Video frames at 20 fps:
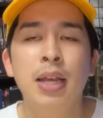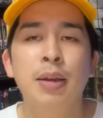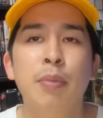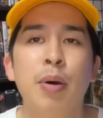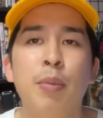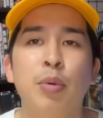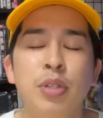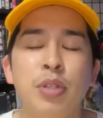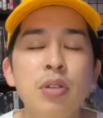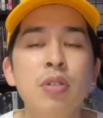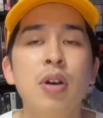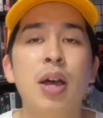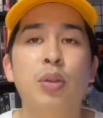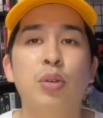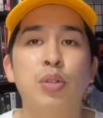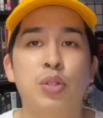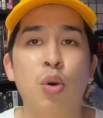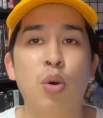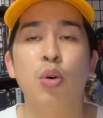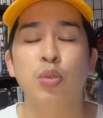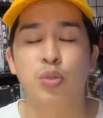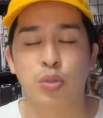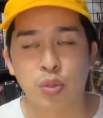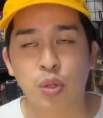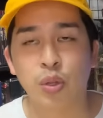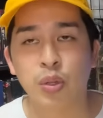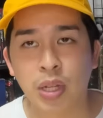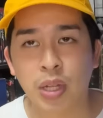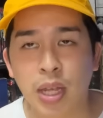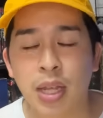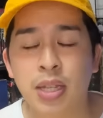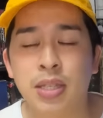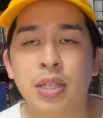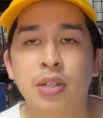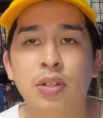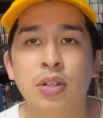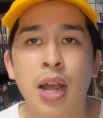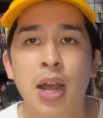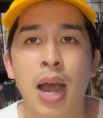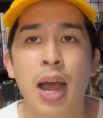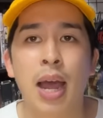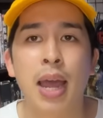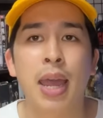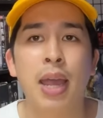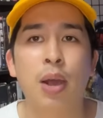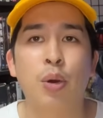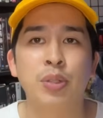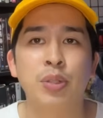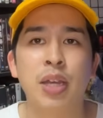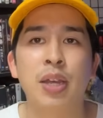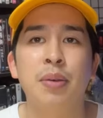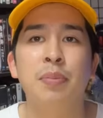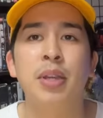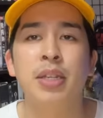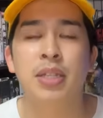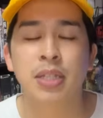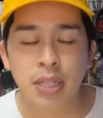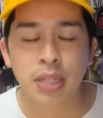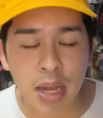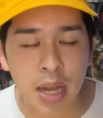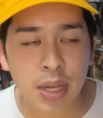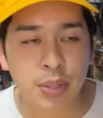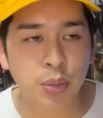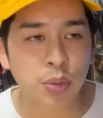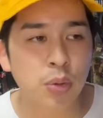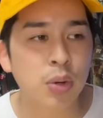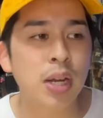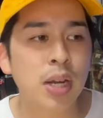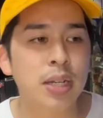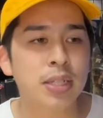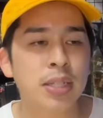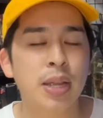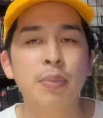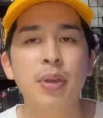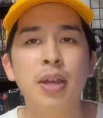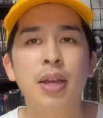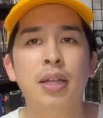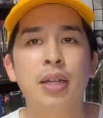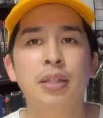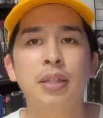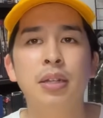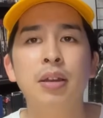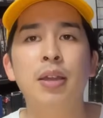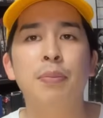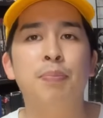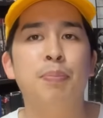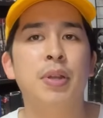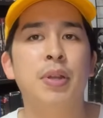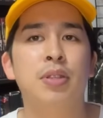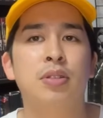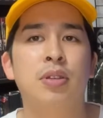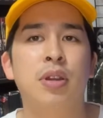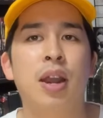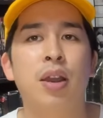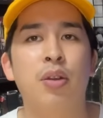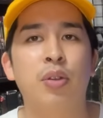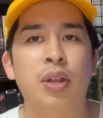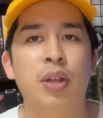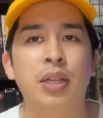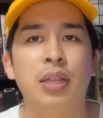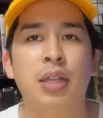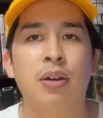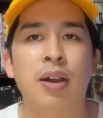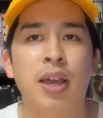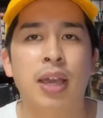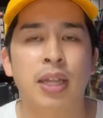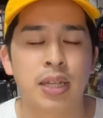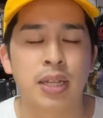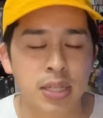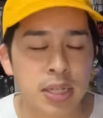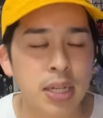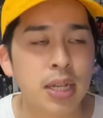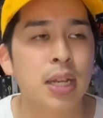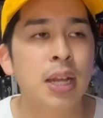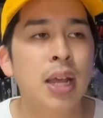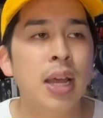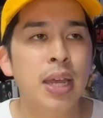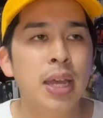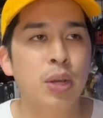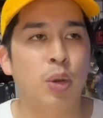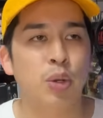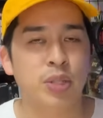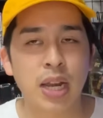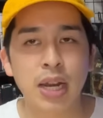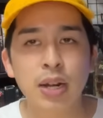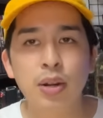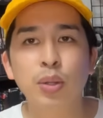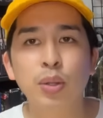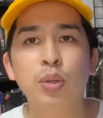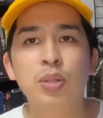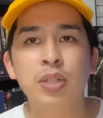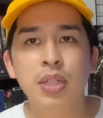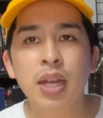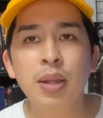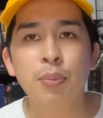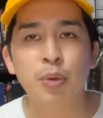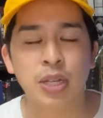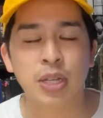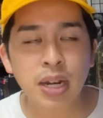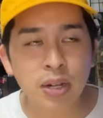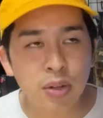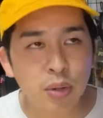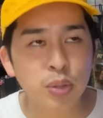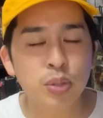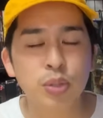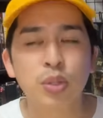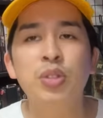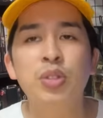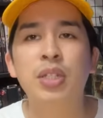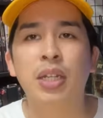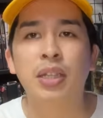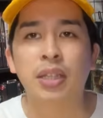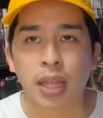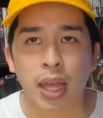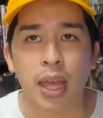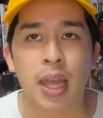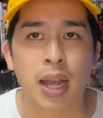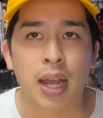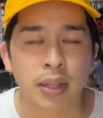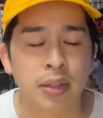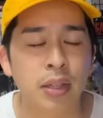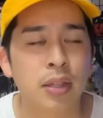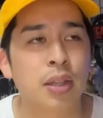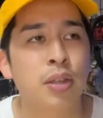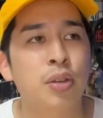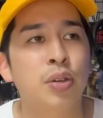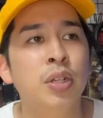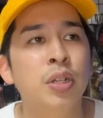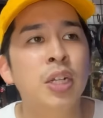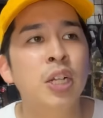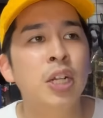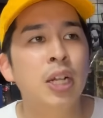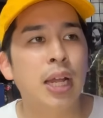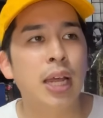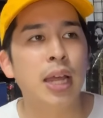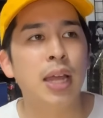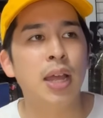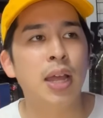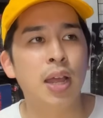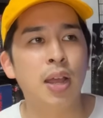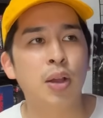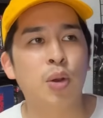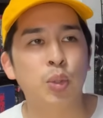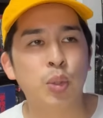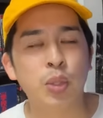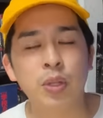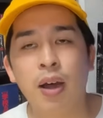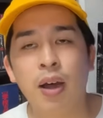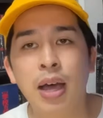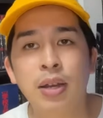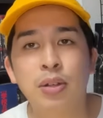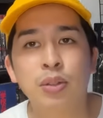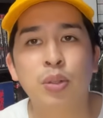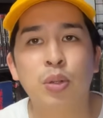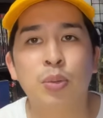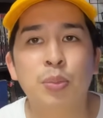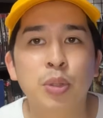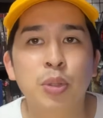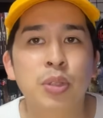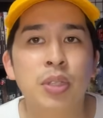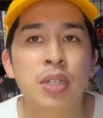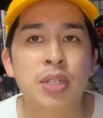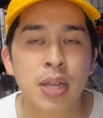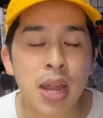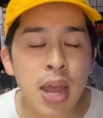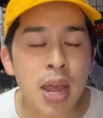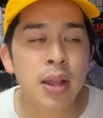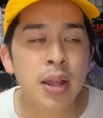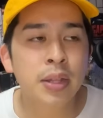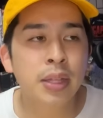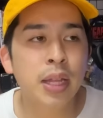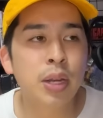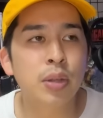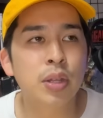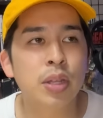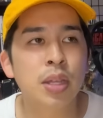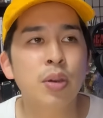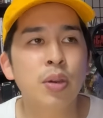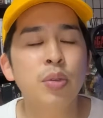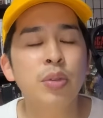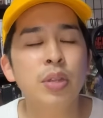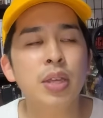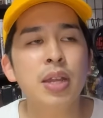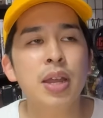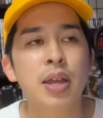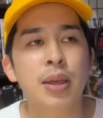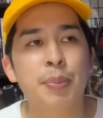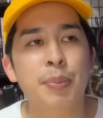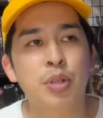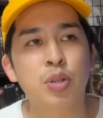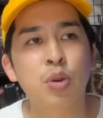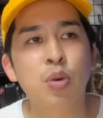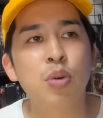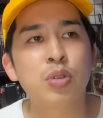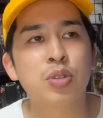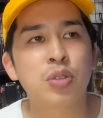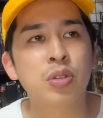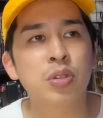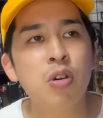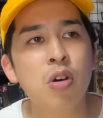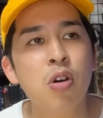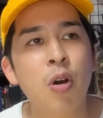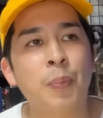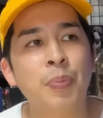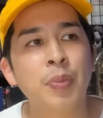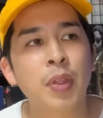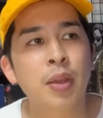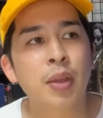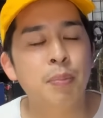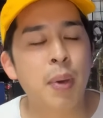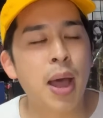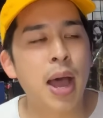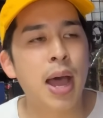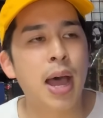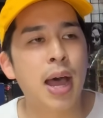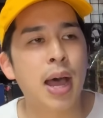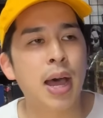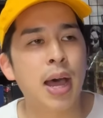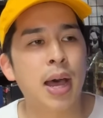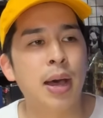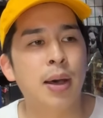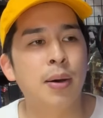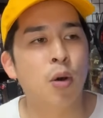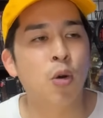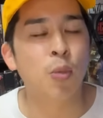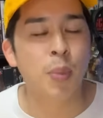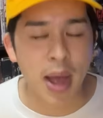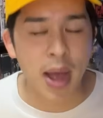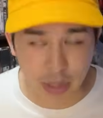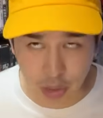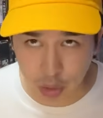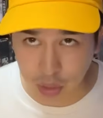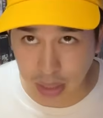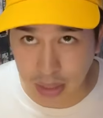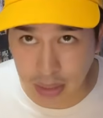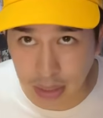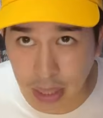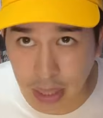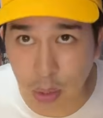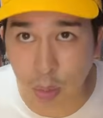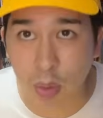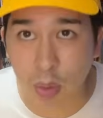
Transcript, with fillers: まあ、もちろんあの、ジョーズというね、傑作が、えー、ございまして、そこからサメ映画っていうのはいっぱい作られるようになったわけだし、一個ジャンルとしてね、もうジャンルを作っちゃった映画っていう、えー、ことではあると思うんですね。なので、基本的にはやっぱジョーズの、まあ、オマージュだったりと